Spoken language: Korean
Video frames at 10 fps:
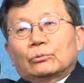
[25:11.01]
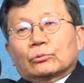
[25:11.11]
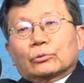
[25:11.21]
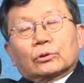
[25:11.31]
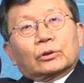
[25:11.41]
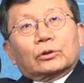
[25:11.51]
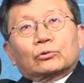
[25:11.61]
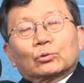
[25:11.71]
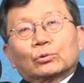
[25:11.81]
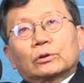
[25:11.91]
그러니까
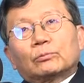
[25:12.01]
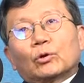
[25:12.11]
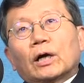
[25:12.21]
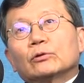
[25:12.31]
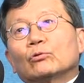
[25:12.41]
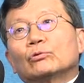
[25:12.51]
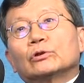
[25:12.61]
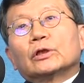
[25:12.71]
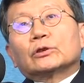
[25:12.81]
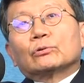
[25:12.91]
조선일보가
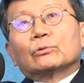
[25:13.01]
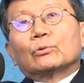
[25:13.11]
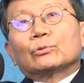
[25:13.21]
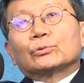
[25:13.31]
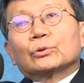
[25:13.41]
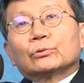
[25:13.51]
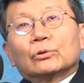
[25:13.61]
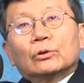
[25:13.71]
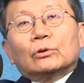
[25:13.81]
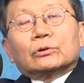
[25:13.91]
한동훈을 내세워놓고서
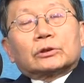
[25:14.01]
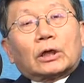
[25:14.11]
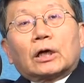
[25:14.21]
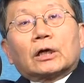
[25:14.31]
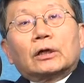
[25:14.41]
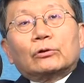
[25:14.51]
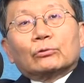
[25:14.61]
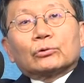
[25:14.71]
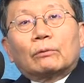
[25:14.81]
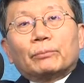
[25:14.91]

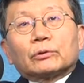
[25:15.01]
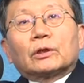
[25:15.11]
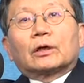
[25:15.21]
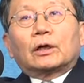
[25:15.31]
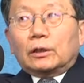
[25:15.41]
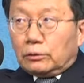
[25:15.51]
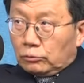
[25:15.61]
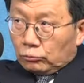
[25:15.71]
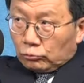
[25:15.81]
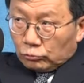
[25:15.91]
장악하려고 덤볐다가
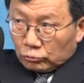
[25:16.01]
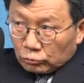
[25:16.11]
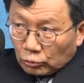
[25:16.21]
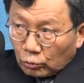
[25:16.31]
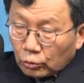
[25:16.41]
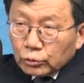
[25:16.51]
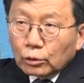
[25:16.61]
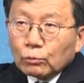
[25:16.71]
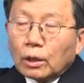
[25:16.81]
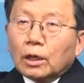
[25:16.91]
선거
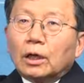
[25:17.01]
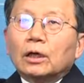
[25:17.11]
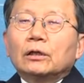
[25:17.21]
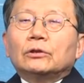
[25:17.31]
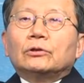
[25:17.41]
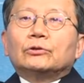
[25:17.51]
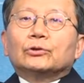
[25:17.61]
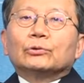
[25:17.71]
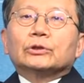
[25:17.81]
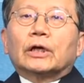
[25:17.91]
결과가
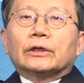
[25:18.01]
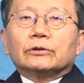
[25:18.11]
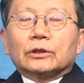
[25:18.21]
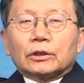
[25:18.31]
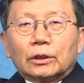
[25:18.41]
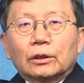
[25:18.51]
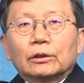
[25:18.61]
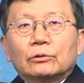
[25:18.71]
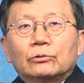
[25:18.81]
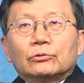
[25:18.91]
시원치 않으니까
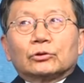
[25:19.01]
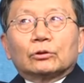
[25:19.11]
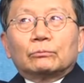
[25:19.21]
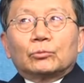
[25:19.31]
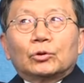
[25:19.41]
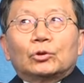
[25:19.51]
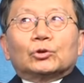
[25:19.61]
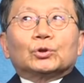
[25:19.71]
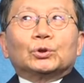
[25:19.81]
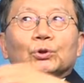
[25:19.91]
지금
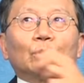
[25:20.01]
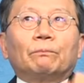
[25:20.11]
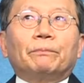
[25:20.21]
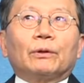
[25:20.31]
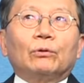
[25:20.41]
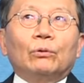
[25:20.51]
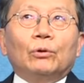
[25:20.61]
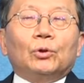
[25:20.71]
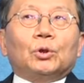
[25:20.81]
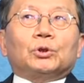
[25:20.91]
쓱 손 빼고
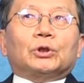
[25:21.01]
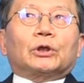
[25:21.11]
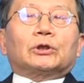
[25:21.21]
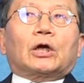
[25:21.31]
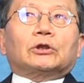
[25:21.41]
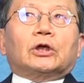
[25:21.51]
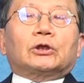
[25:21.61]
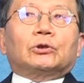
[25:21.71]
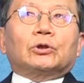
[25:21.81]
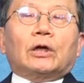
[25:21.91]
자,
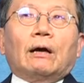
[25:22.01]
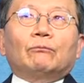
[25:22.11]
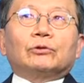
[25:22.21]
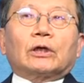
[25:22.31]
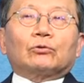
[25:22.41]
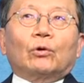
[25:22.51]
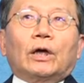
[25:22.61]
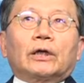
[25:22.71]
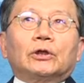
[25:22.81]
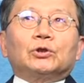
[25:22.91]
자기들은 아무 작동
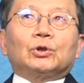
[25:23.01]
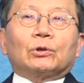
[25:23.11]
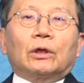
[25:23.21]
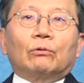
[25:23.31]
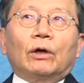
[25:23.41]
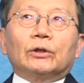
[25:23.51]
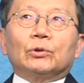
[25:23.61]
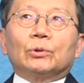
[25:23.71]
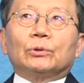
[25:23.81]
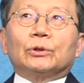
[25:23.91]
안 하는 척하고
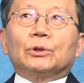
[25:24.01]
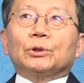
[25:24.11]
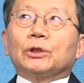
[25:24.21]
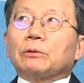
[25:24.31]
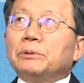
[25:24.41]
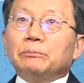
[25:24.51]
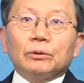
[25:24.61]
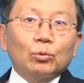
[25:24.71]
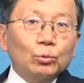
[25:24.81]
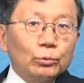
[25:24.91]
한동훈이는 그냥
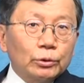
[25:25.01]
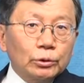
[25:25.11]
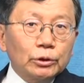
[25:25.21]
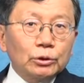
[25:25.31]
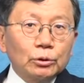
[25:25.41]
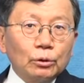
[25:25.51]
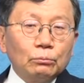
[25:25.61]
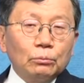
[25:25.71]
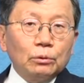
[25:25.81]
빙빙 돌고 있는 거예요 지금